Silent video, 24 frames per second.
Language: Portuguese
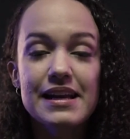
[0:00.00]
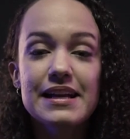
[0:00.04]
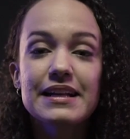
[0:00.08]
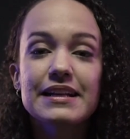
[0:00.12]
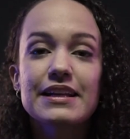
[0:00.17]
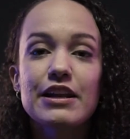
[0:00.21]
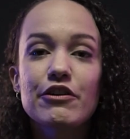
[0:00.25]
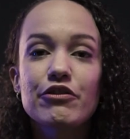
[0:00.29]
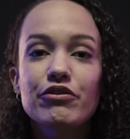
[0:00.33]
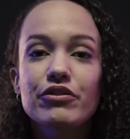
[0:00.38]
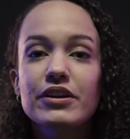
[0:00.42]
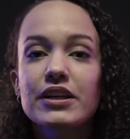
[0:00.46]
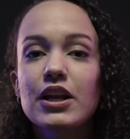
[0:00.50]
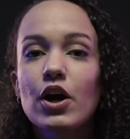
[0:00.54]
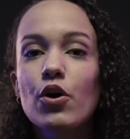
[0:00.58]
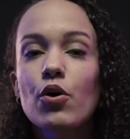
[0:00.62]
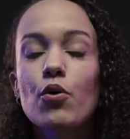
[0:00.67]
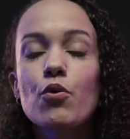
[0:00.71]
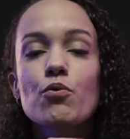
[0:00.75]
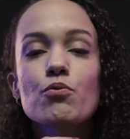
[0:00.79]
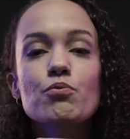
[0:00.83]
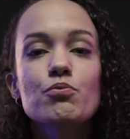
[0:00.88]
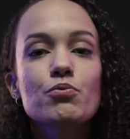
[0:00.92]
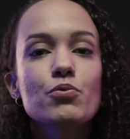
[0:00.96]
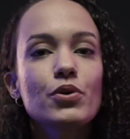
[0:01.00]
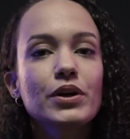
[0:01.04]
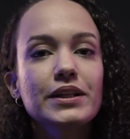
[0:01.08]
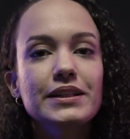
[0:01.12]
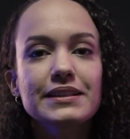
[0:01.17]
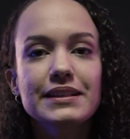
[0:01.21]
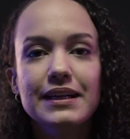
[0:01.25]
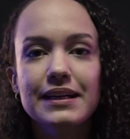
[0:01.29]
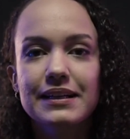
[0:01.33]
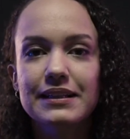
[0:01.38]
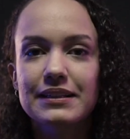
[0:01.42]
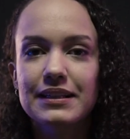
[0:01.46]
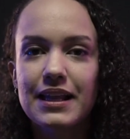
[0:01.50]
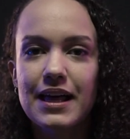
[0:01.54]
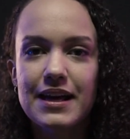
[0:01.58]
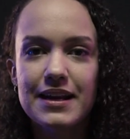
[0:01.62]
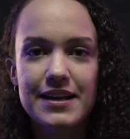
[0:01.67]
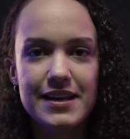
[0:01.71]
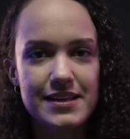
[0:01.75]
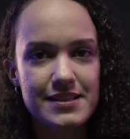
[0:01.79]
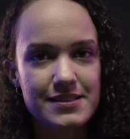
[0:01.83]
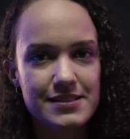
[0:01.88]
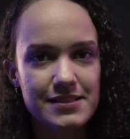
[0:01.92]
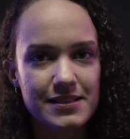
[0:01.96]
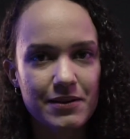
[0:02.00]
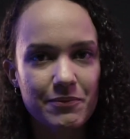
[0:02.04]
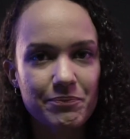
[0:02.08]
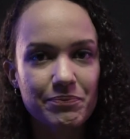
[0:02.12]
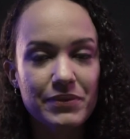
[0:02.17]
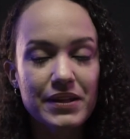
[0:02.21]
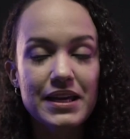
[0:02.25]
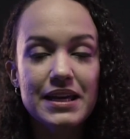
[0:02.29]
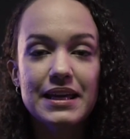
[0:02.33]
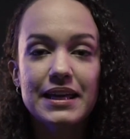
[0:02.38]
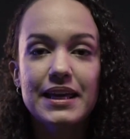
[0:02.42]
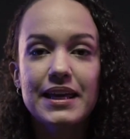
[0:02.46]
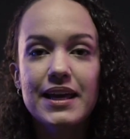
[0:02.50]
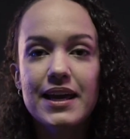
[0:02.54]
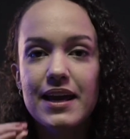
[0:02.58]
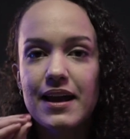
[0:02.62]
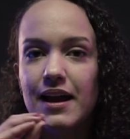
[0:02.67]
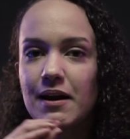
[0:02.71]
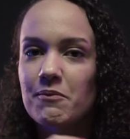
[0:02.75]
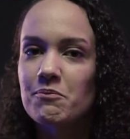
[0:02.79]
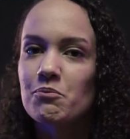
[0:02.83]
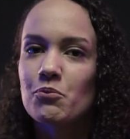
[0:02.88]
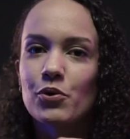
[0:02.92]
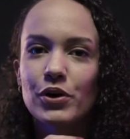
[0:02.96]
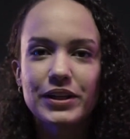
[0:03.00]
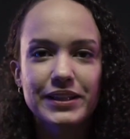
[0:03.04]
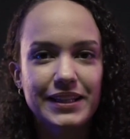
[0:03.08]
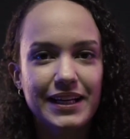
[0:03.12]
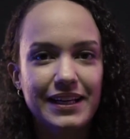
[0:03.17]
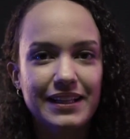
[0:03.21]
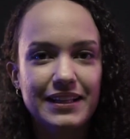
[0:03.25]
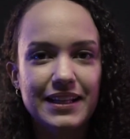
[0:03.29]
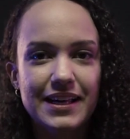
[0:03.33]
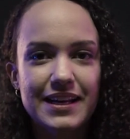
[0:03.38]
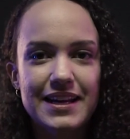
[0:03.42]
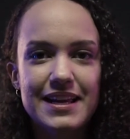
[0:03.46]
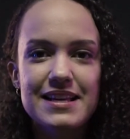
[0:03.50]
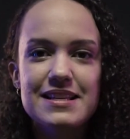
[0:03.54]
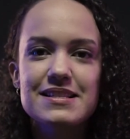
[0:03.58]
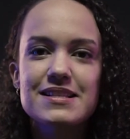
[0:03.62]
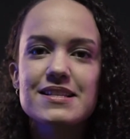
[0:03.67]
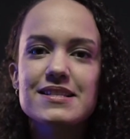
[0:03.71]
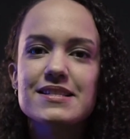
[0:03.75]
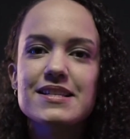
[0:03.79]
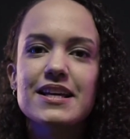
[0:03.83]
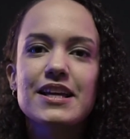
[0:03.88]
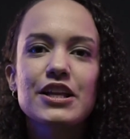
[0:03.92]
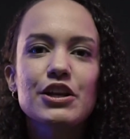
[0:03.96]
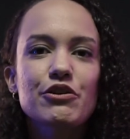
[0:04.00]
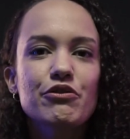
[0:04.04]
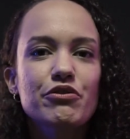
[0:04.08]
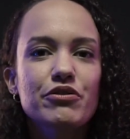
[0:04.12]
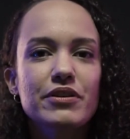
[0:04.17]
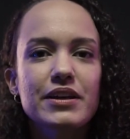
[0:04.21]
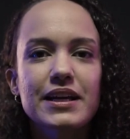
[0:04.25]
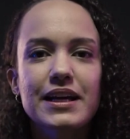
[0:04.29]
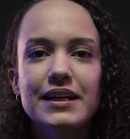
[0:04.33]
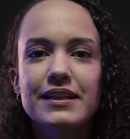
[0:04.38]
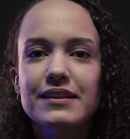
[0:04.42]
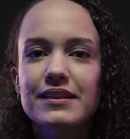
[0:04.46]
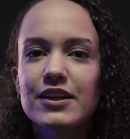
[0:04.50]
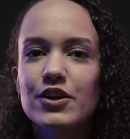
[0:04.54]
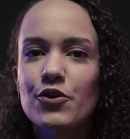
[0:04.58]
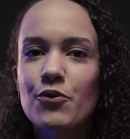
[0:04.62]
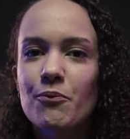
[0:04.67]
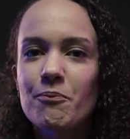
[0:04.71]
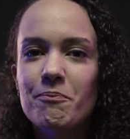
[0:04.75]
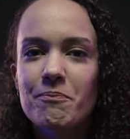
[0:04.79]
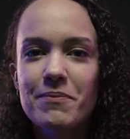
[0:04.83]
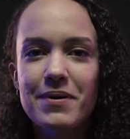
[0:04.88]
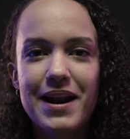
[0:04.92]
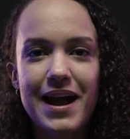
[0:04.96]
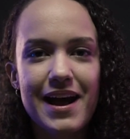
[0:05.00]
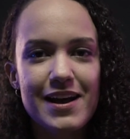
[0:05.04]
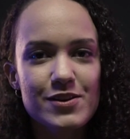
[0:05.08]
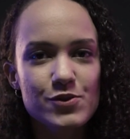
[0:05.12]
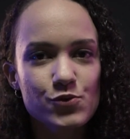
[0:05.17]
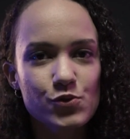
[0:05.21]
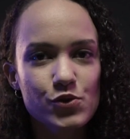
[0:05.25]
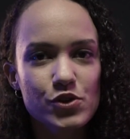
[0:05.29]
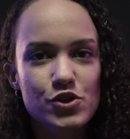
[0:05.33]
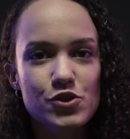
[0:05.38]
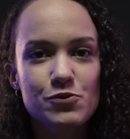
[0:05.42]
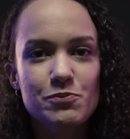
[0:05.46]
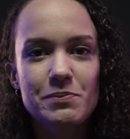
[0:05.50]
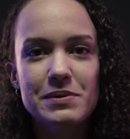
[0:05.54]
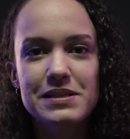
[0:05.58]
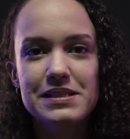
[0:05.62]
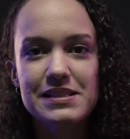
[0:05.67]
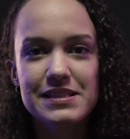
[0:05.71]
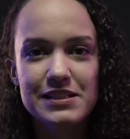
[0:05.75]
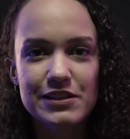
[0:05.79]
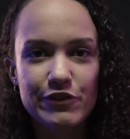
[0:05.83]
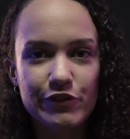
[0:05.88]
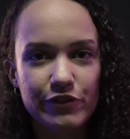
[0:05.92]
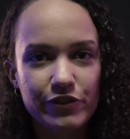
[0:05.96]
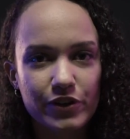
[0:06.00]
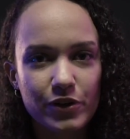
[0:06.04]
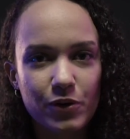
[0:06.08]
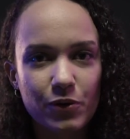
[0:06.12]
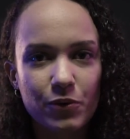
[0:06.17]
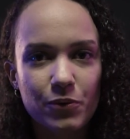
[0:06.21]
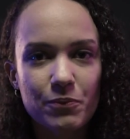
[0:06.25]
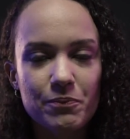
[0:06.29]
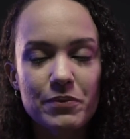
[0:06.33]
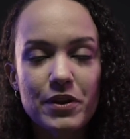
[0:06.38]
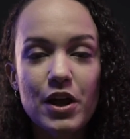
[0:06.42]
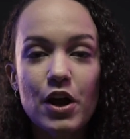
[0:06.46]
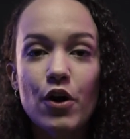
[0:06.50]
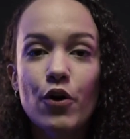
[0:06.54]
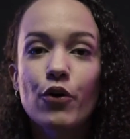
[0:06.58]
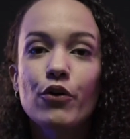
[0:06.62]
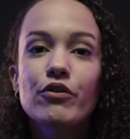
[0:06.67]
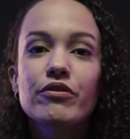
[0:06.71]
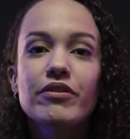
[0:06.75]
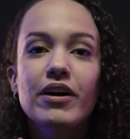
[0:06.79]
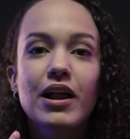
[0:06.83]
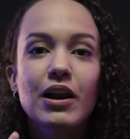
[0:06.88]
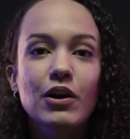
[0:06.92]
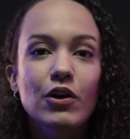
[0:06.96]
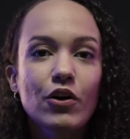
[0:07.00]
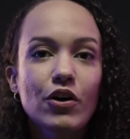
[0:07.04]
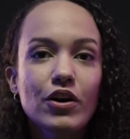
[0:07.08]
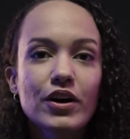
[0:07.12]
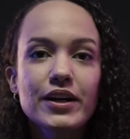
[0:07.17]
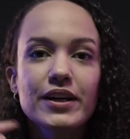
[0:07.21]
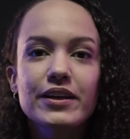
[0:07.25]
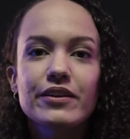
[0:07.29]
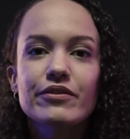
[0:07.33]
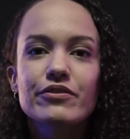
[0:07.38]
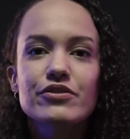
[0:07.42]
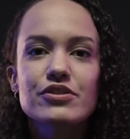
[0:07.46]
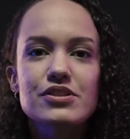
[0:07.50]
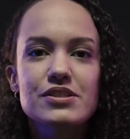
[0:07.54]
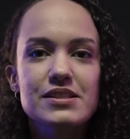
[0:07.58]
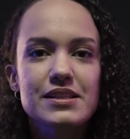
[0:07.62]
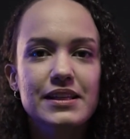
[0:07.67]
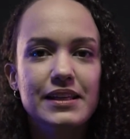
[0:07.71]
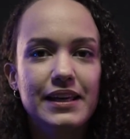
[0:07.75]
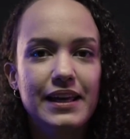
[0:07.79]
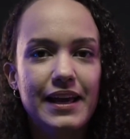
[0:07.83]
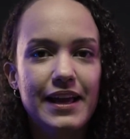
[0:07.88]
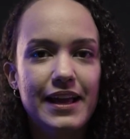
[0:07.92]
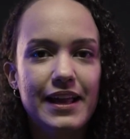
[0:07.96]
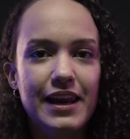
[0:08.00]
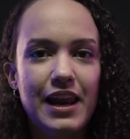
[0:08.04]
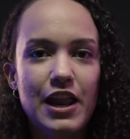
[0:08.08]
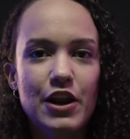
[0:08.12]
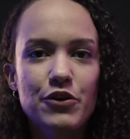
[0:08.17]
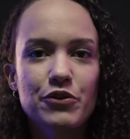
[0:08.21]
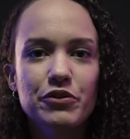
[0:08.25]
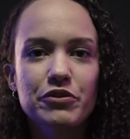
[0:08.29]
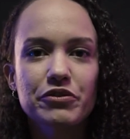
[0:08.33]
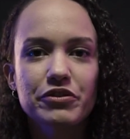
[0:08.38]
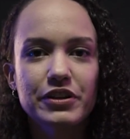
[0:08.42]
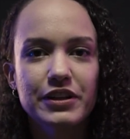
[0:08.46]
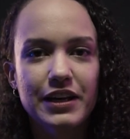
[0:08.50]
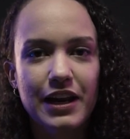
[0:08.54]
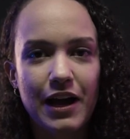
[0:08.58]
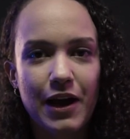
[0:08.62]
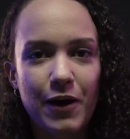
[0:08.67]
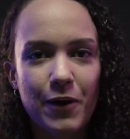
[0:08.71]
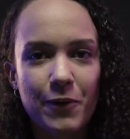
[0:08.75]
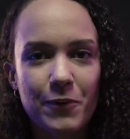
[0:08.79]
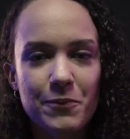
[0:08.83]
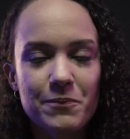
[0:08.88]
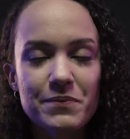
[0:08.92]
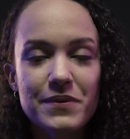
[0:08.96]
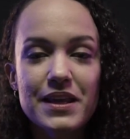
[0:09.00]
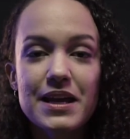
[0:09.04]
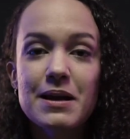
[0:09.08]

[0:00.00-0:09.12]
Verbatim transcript: Defina com muita clareza. E muita clareza significa ter um prazo específico, o valor que você quer lá no final.